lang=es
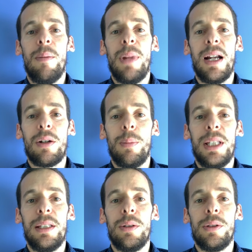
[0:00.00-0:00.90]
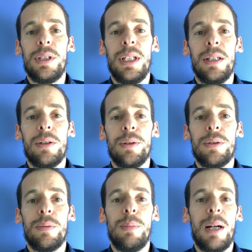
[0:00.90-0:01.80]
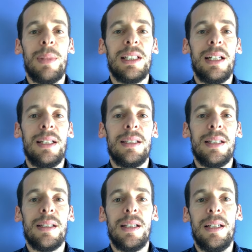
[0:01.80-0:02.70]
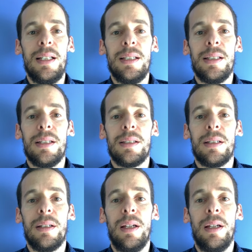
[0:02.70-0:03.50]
para románticos y cínicos, para materialistas y nihilistas.